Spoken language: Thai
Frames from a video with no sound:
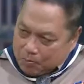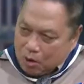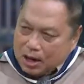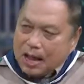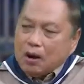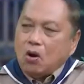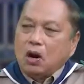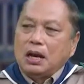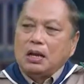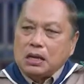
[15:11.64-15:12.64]
ไอ้มูลค่าขอ
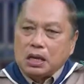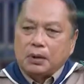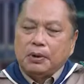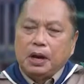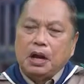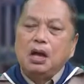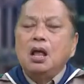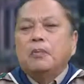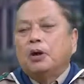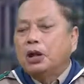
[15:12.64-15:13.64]
งนั่นอีกนะ
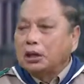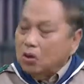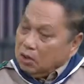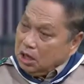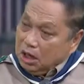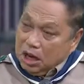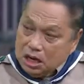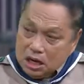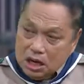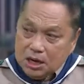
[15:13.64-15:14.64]
เพราะฉะนั้นต้องคิดให้
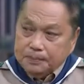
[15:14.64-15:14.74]
ดี